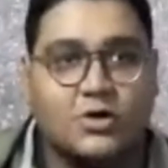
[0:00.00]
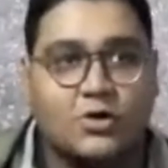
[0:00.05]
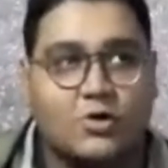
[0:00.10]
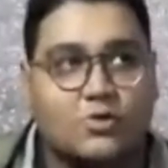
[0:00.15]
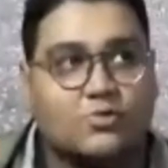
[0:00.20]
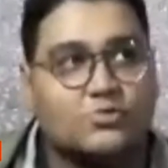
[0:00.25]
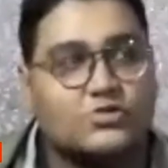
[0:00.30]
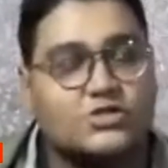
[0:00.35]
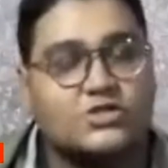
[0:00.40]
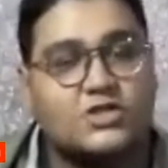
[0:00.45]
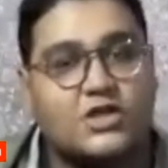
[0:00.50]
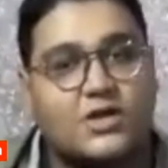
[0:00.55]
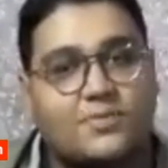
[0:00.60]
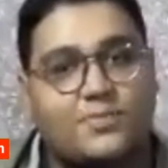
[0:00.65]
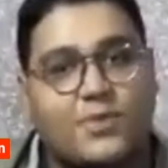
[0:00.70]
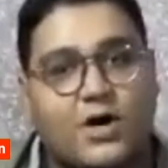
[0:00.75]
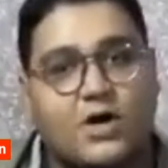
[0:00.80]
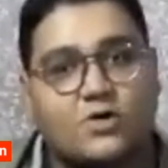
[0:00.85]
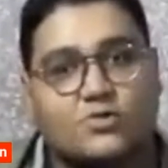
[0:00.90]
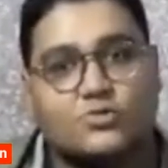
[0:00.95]
और उसी तरह
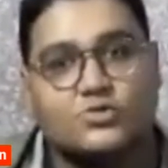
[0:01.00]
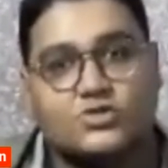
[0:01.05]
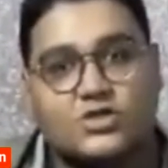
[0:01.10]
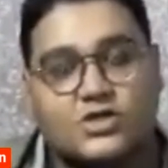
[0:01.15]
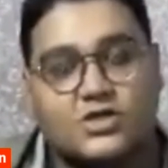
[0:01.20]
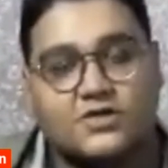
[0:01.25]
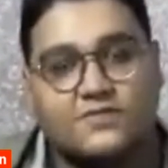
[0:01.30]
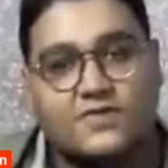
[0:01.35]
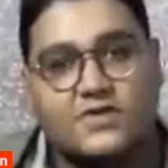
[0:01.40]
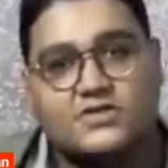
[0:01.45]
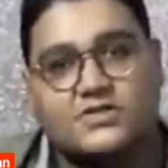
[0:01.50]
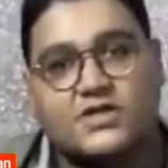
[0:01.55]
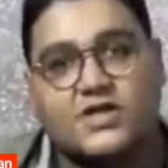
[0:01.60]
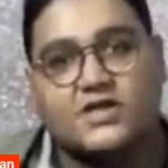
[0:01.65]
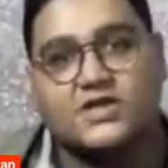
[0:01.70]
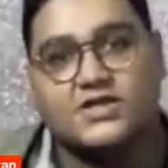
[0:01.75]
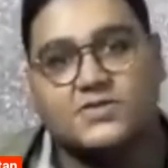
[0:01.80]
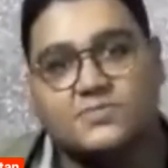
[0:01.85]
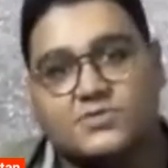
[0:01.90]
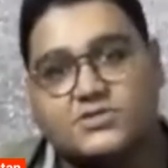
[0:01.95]
पाक हो सकें वैसा
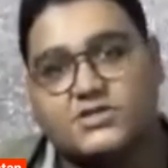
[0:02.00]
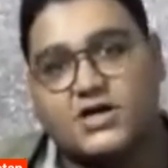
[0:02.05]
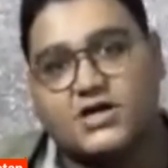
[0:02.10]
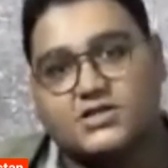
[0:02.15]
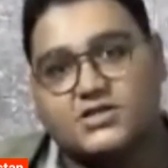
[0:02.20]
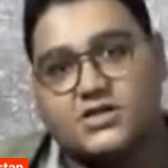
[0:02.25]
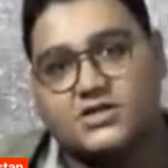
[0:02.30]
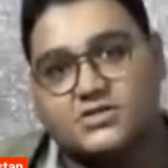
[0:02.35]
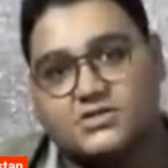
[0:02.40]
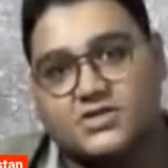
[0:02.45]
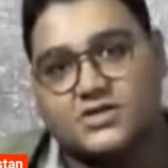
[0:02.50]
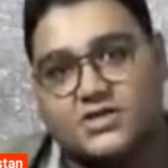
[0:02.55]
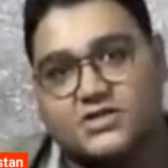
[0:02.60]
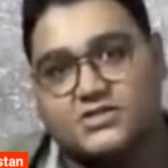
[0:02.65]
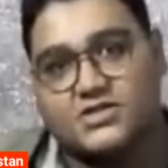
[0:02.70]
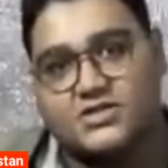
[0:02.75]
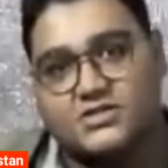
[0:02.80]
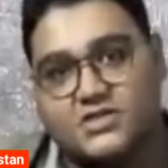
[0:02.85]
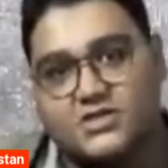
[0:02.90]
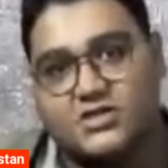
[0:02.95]
ही मिजाज रख सकें
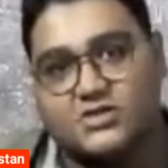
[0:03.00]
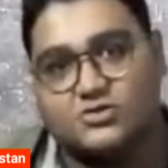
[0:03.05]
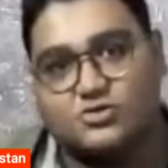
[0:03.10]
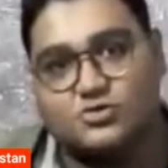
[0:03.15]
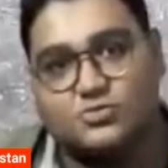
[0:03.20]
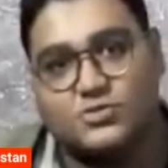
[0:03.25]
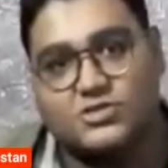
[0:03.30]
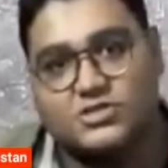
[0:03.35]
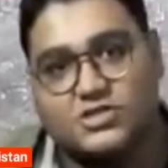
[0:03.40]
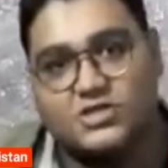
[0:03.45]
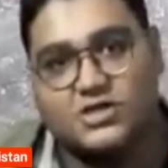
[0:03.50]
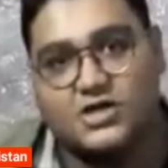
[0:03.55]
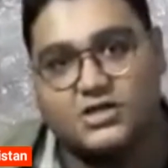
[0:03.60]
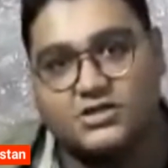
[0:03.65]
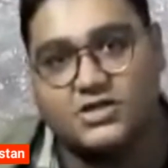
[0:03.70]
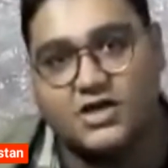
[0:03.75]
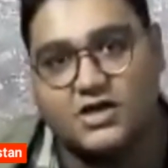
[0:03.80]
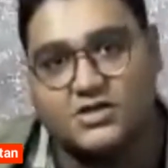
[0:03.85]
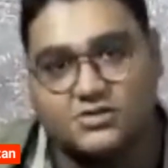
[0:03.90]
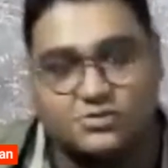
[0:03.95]
जैसा यसु मसीह का
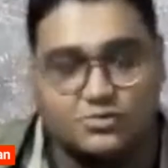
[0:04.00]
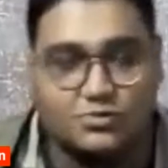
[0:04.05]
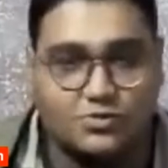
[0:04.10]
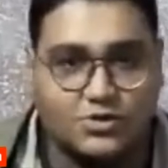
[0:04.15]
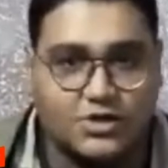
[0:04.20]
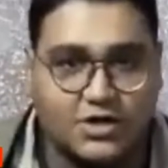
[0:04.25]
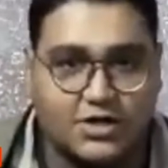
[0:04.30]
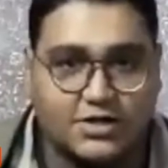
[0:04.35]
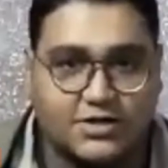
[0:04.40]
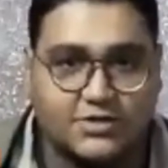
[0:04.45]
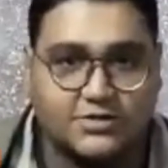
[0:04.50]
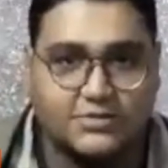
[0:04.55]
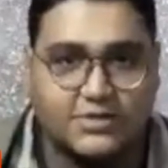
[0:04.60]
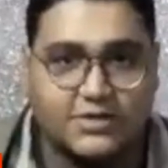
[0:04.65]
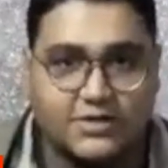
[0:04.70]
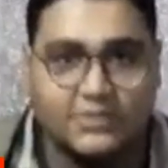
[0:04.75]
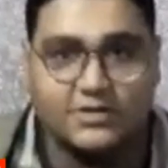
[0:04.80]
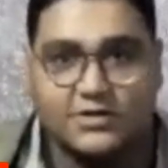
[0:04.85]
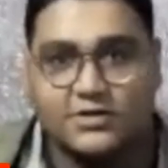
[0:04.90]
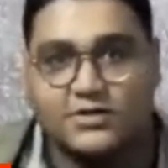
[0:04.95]
था इस दुनिया के
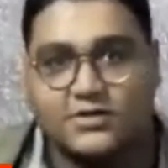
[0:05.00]
अंदर